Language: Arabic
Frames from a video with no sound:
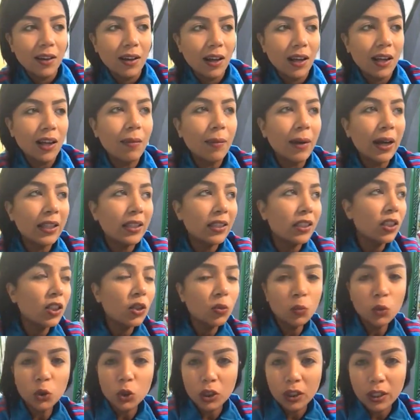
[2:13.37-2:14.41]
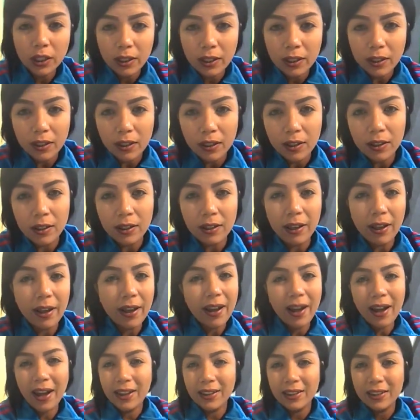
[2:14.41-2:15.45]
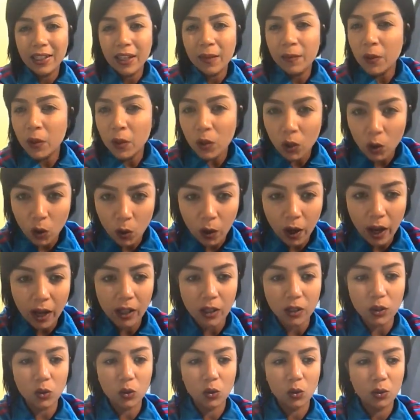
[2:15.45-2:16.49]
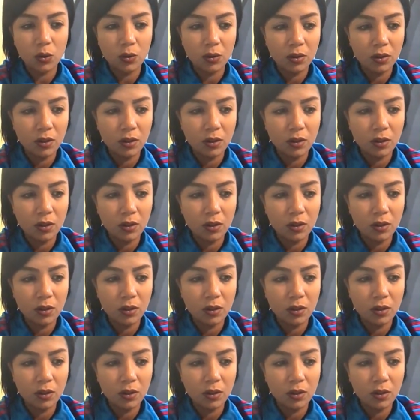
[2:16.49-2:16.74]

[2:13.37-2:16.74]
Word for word: أنا ما عنديش مشكلة إن أي حد يعمل اللي هو عايزه